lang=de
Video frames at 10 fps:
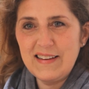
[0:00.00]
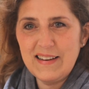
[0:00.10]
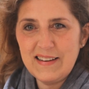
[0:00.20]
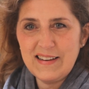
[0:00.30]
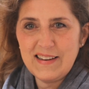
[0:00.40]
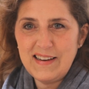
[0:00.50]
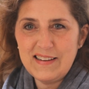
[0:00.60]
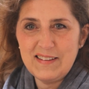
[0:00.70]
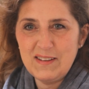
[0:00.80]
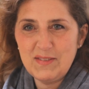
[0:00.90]
einen
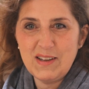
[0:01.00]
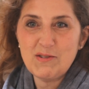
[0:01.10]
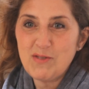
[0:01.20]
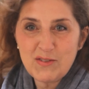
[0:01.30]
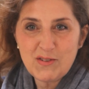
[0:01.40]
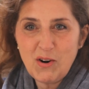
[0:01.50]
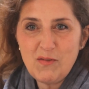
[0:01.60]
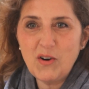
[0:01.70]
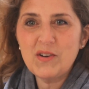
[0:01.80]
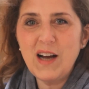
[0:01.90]
kreativen, einen
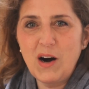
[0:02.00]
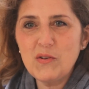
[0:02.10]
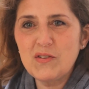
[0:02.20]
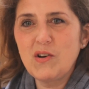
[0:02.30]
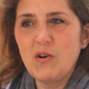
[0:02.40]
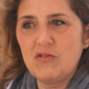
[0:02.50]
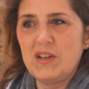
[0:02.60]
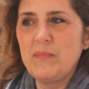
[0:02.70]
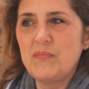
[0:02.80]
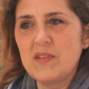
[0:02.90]
Crossover und einen Austausch
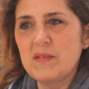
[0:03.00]
gibt,